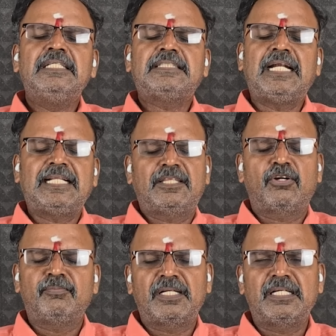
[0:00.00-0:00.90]
சாட்டை
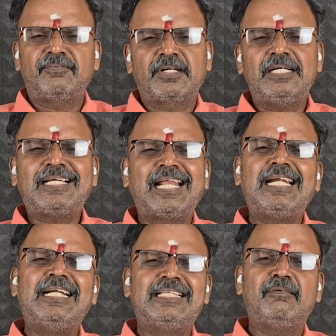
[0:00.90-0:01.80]
திருமுருகன் அவர்கள்
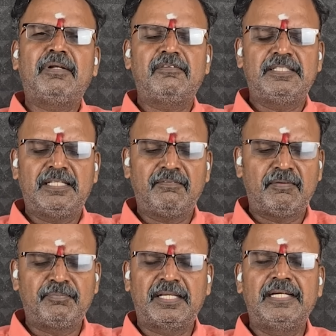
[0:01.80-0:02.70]
கருணாநிதி மல்வதிக்கும்
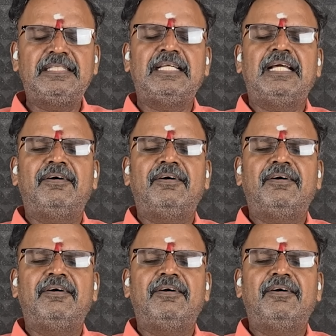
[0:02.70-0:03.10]
வம்பு கிழித்து